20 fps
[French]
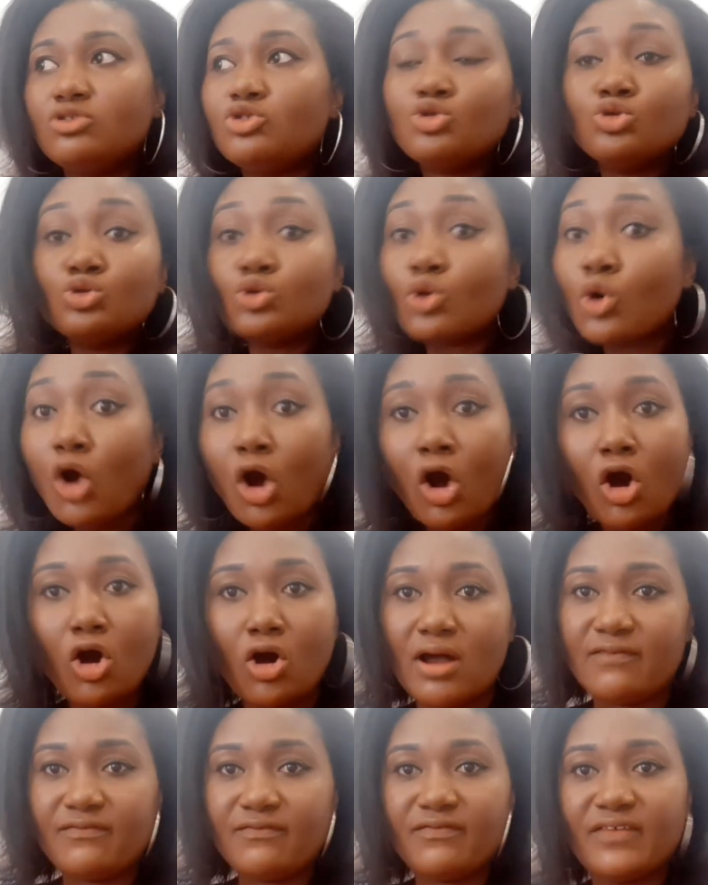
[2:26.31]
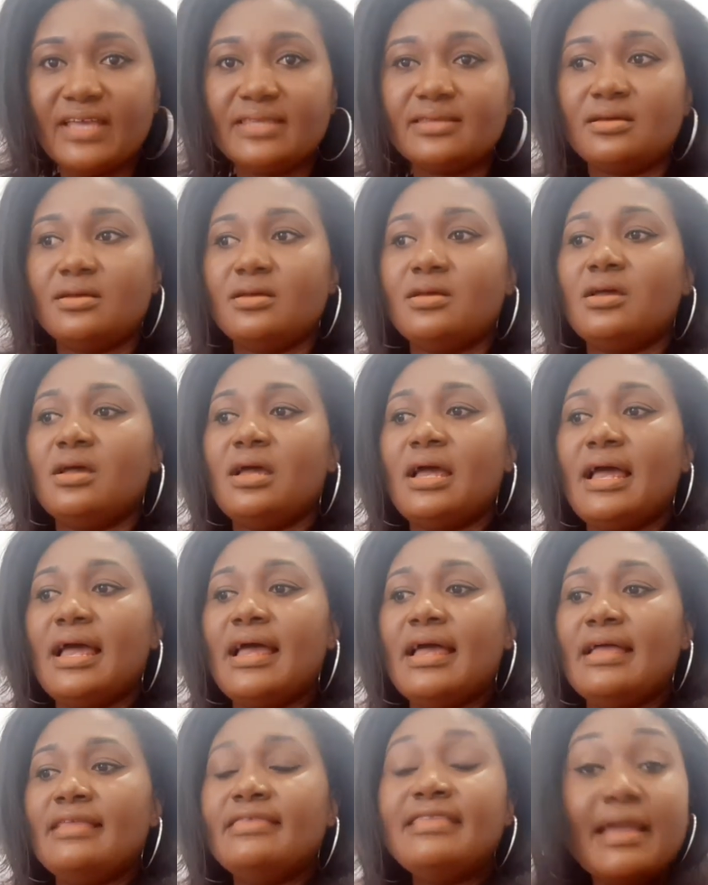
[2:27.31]
tout corps en fait,
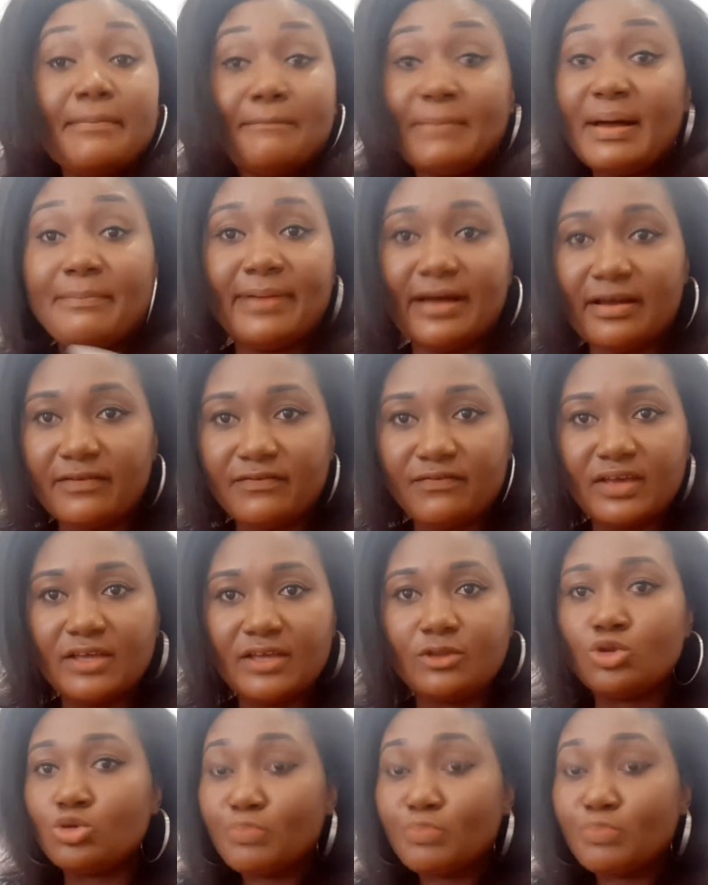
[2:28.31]
n'est pas parfait.